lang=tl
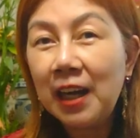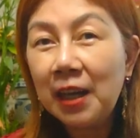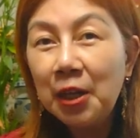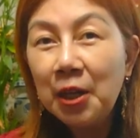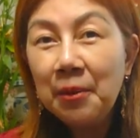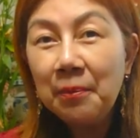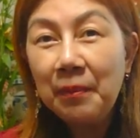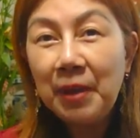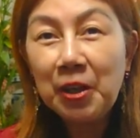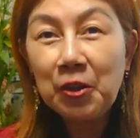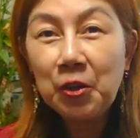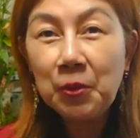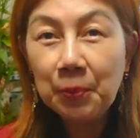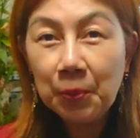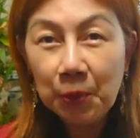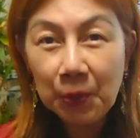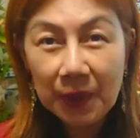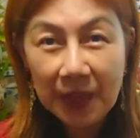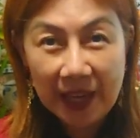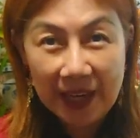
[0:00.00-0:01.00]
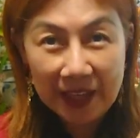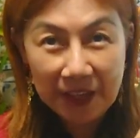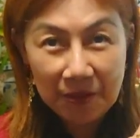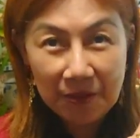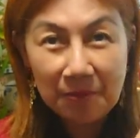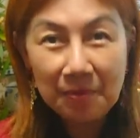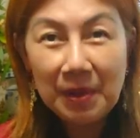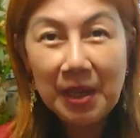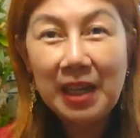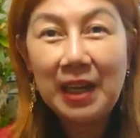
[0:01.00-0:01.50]
uh, meron po
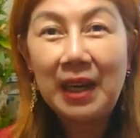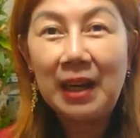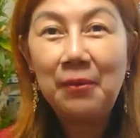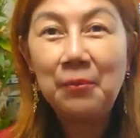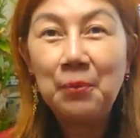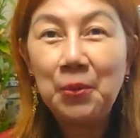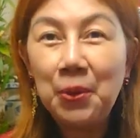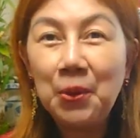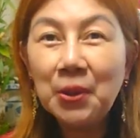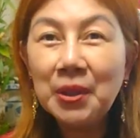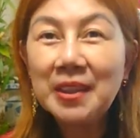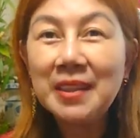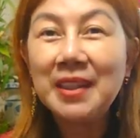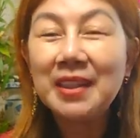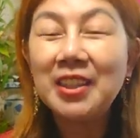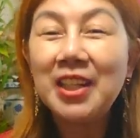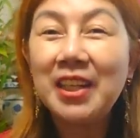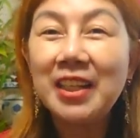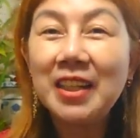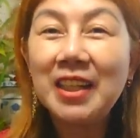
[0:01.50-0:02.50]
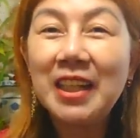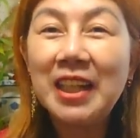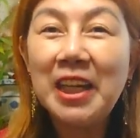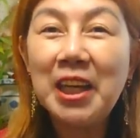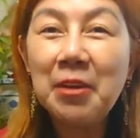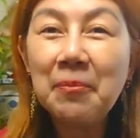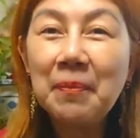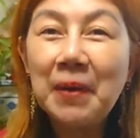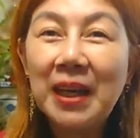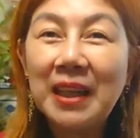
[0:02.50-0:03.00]
tayong mga books
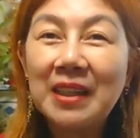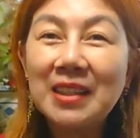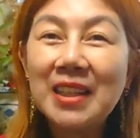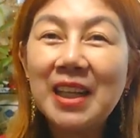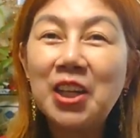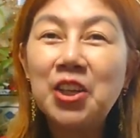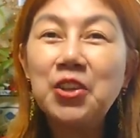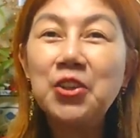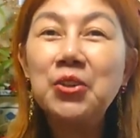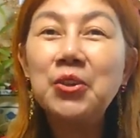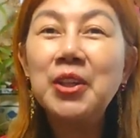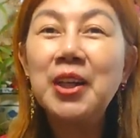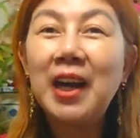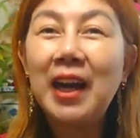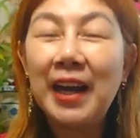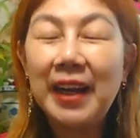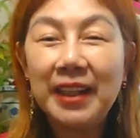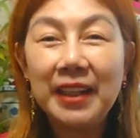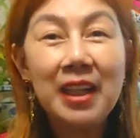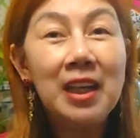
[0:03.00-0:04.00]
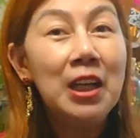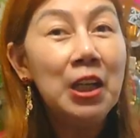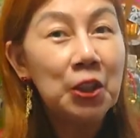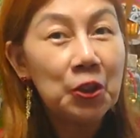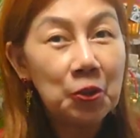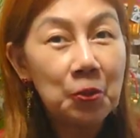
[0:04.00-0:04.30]
yearly para sa inyong guide.